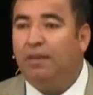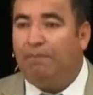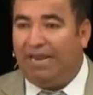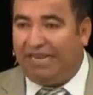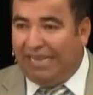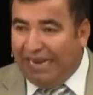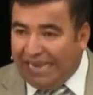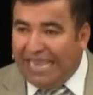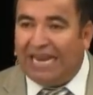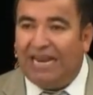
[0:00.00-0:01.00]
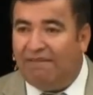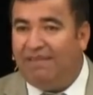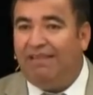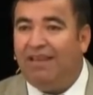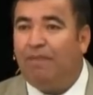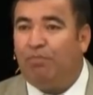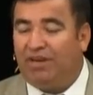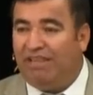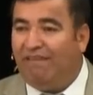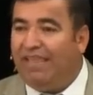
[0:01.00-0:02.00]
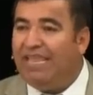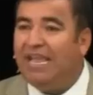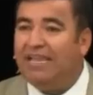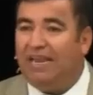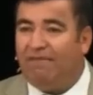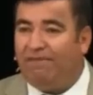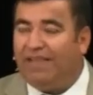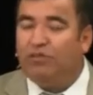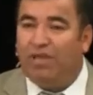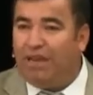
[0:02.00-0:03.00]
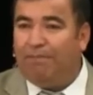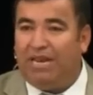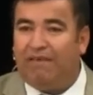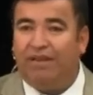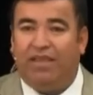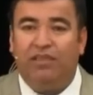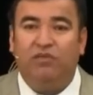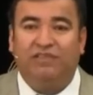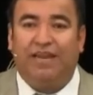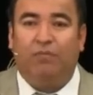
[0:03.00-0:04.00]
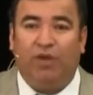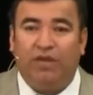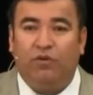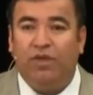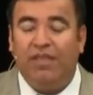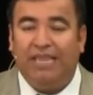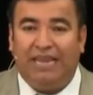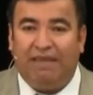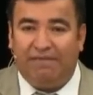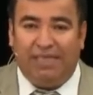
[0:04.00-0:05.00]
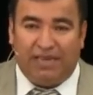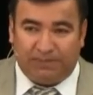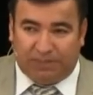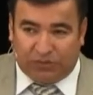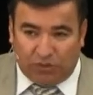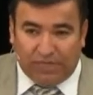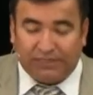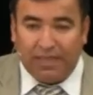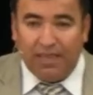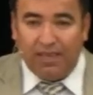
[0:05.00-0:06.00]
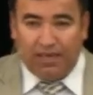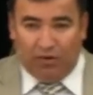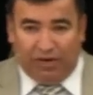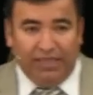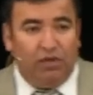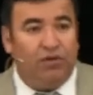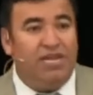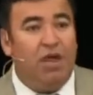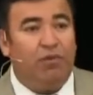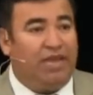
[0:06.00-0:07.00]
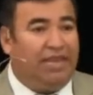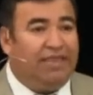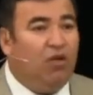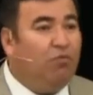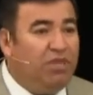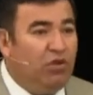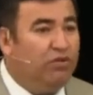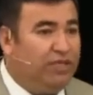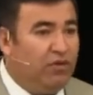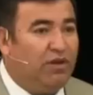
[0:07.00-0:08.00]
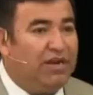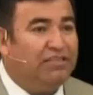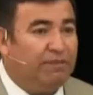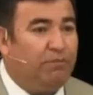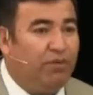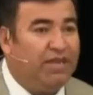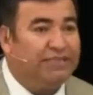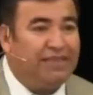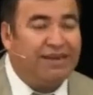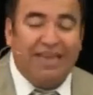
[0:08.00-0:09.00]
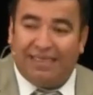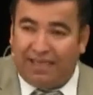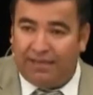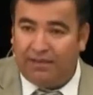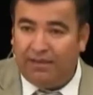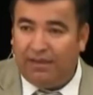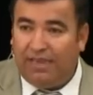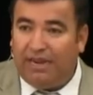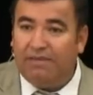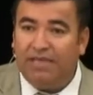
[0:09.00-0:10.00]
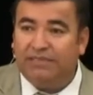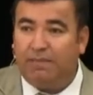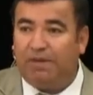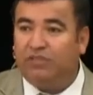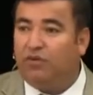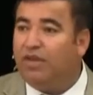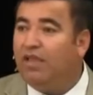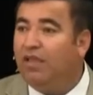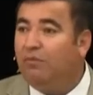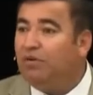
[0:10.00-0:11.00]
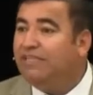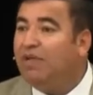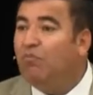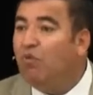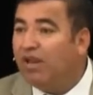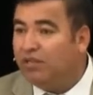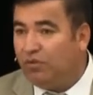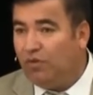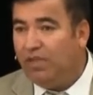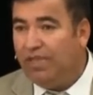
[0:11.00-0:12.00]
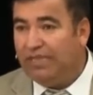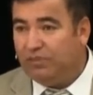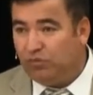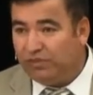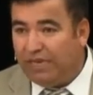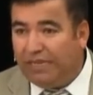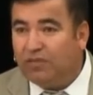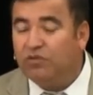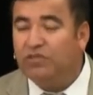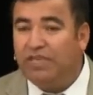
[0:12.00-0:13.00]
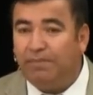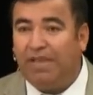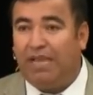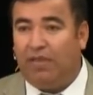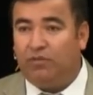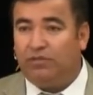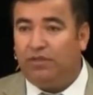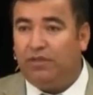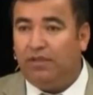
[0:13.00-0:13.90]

para que leyera la Biblia porque veía que el efecto de la palabra de Dios era bueno en la vida de las personas. Y yo le digo, ni aunque le dé un millón de dólares va a poder hacer nada en la vida de esta persona porque está muerto en sus delitos y pecados.